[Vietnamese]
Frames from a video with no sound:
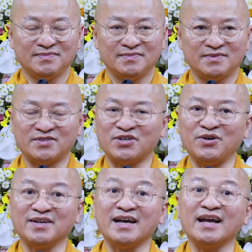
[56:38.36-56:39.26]

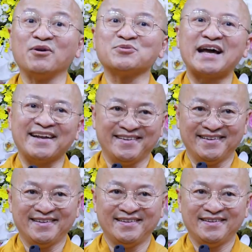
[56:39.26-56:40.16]
Rồi nghề lầu xanh,
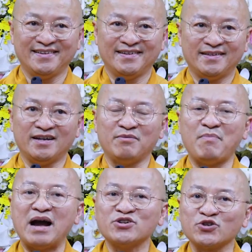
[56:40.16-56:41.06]
tức là
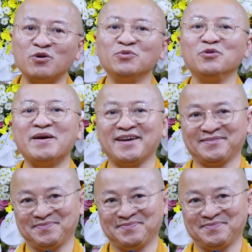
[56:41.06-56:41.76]
bán trôn nuôi miệng.